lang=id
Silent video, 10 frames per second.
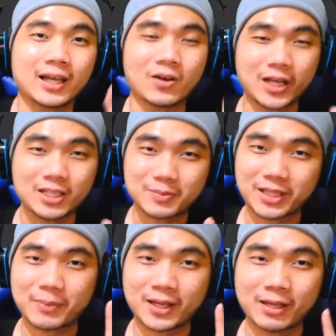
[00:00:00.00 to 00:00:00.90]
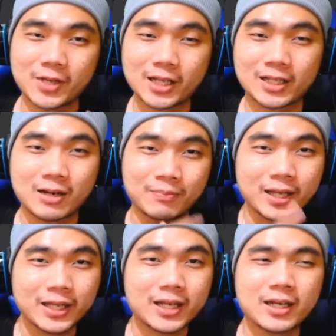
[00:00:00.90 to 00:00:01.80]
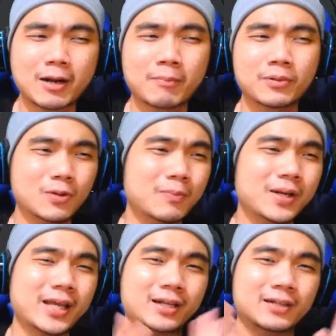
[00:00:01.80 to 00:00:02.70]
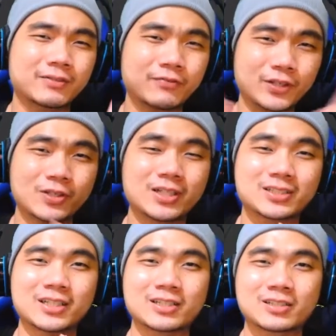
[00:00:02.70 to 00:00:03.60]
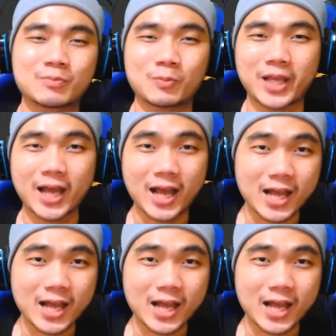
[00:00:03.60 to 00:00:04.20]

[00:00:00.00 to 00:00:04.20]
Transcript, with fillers: Oke, okay, seperti apa gamenya dan bagi kalian yang belum melihat video yang sebelumnya